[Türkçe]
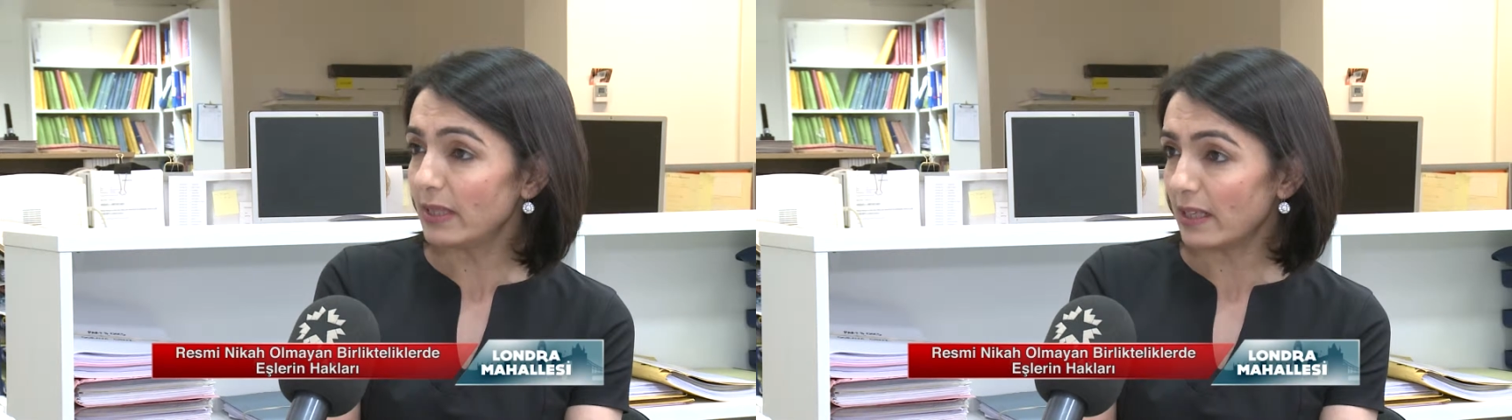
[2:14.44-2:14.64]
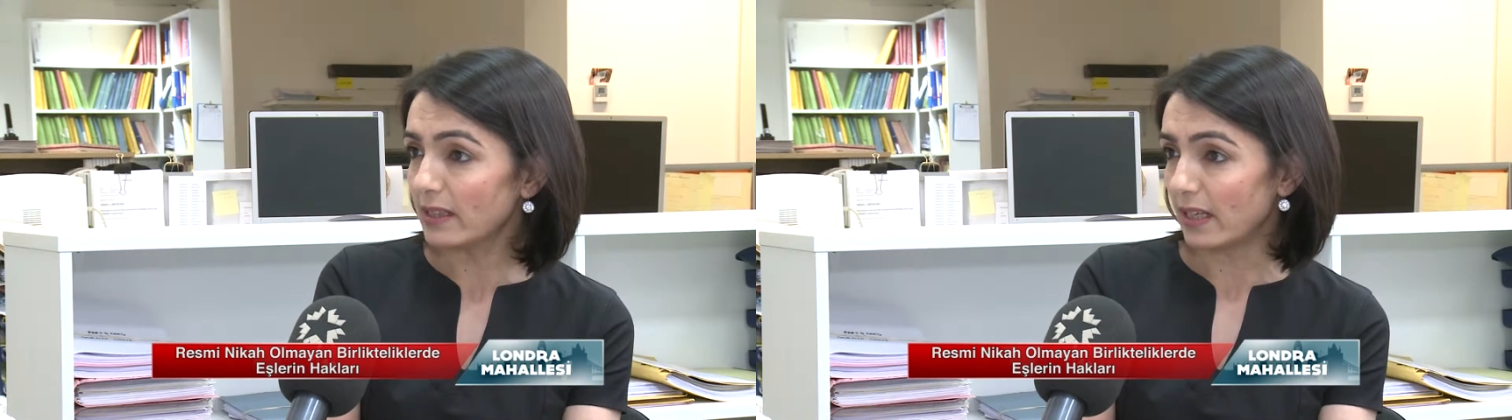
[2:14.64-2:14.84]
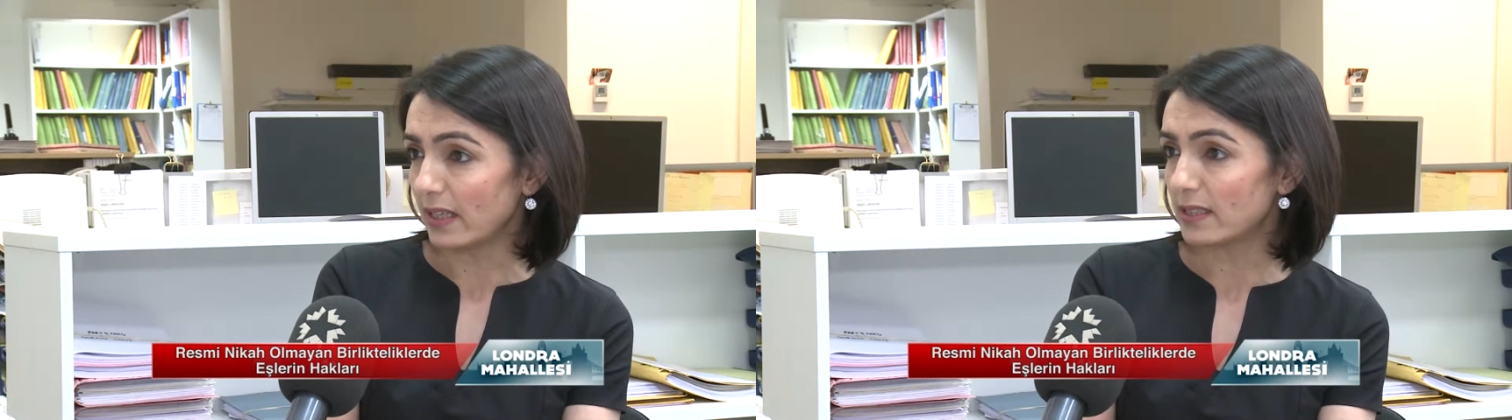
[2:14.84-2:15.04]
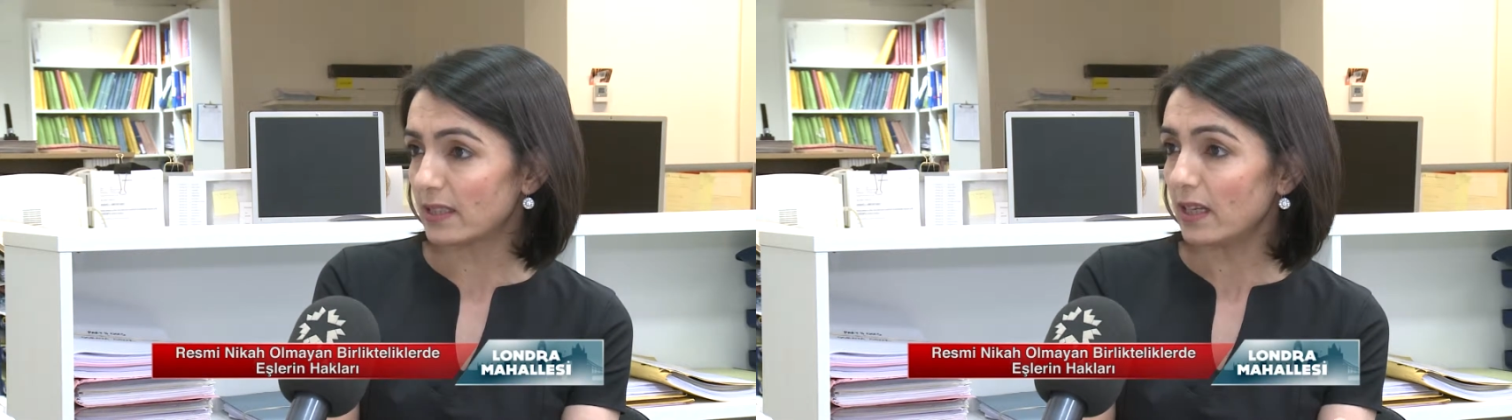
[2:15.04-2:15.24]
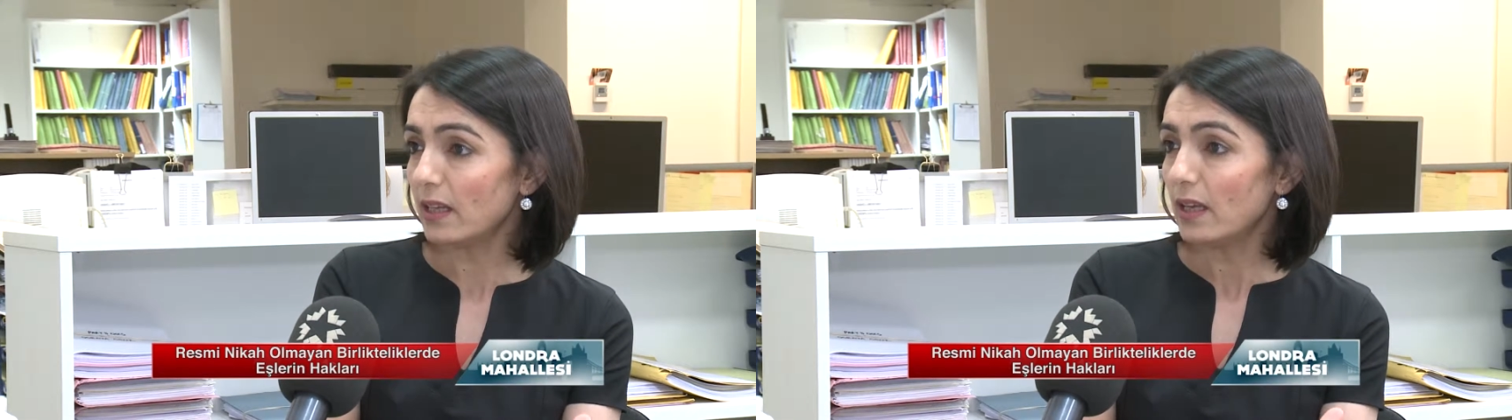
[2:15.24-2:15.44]

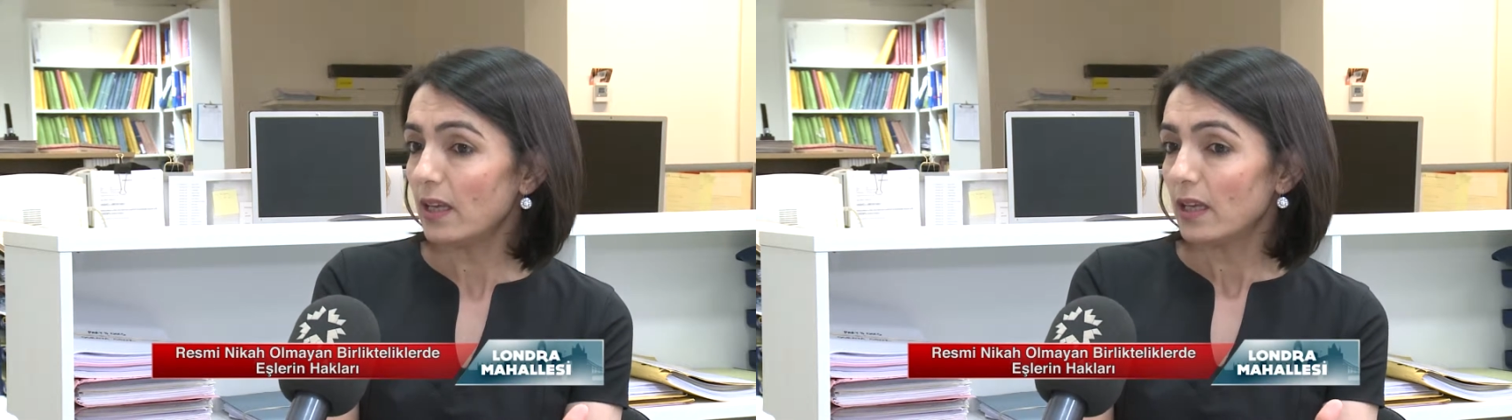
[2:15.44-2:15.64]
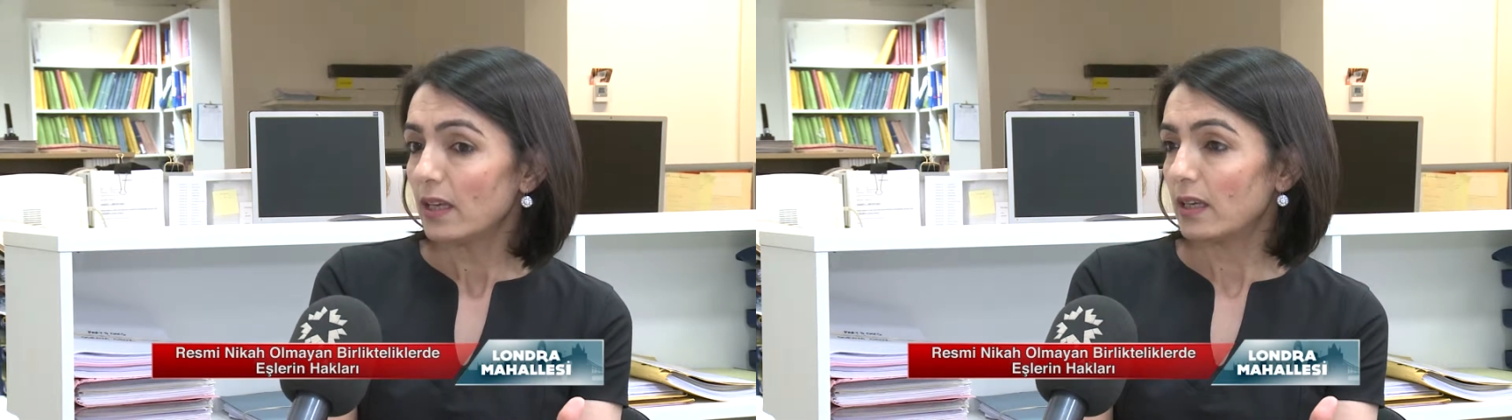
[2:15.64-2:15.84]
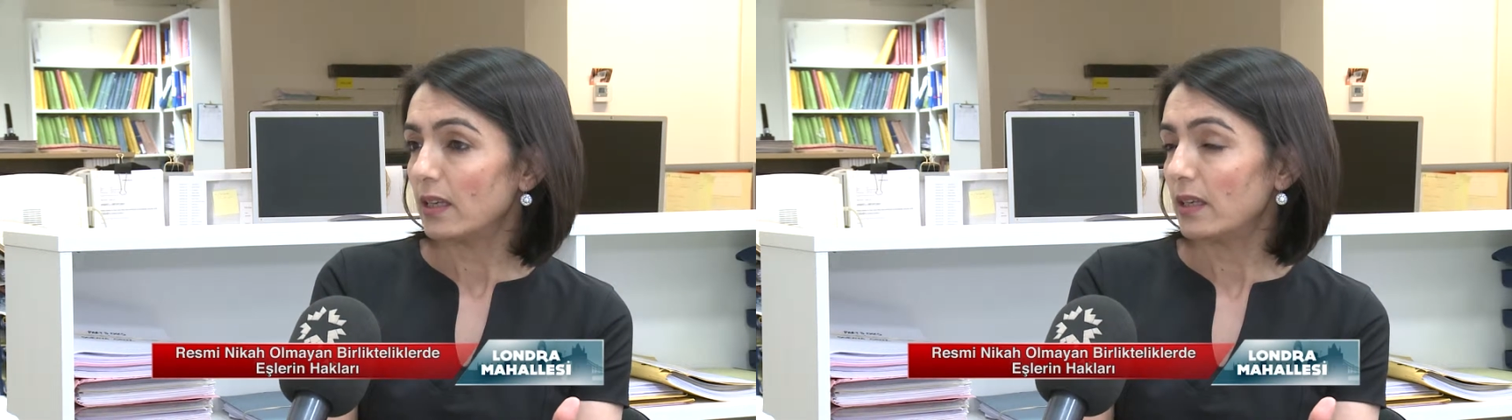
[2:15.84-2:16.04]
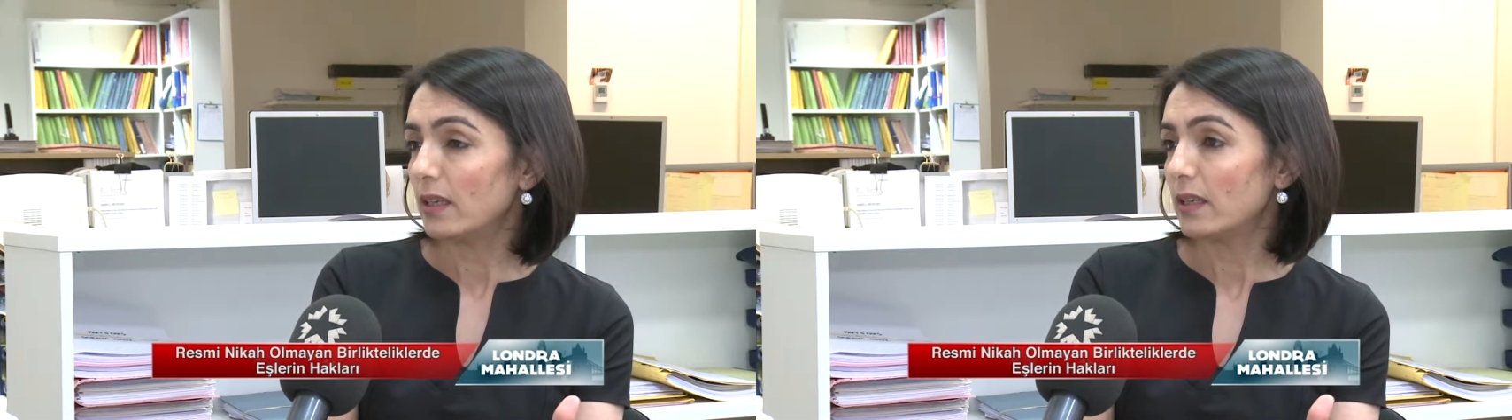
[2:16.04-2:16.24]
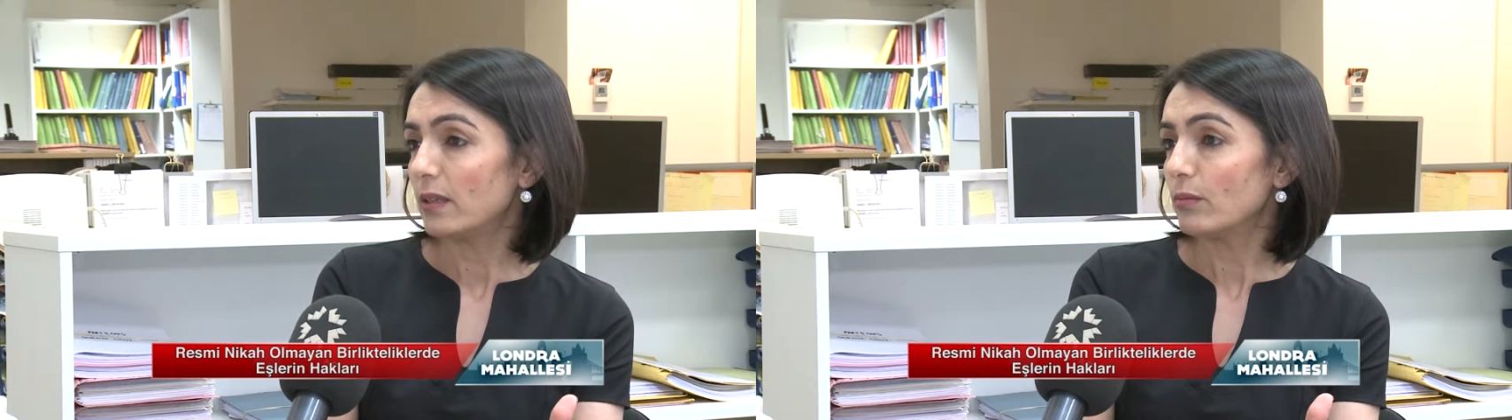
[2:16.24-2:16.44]
adınaysa
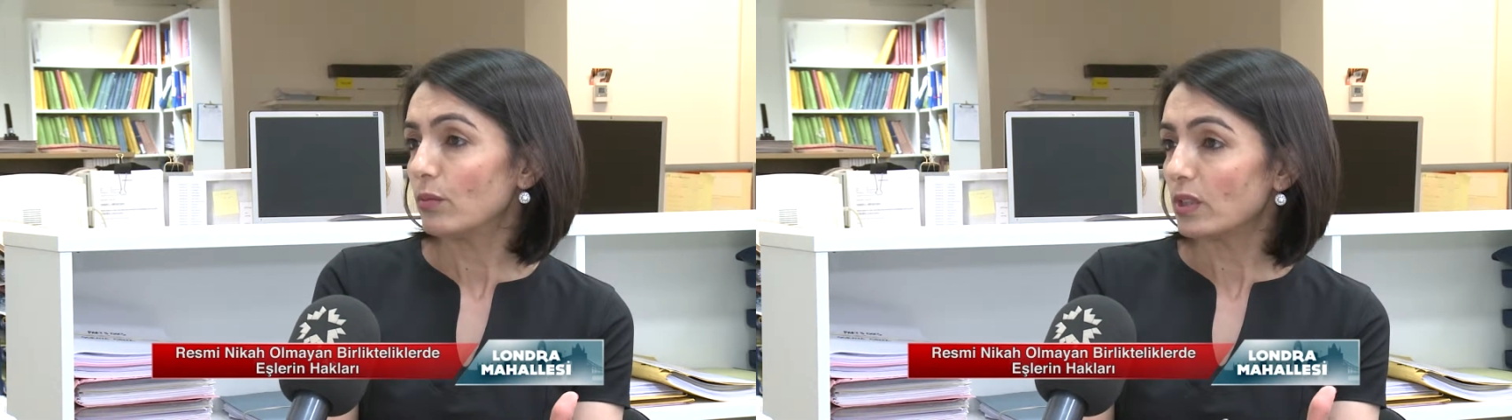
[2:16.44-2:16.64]
e,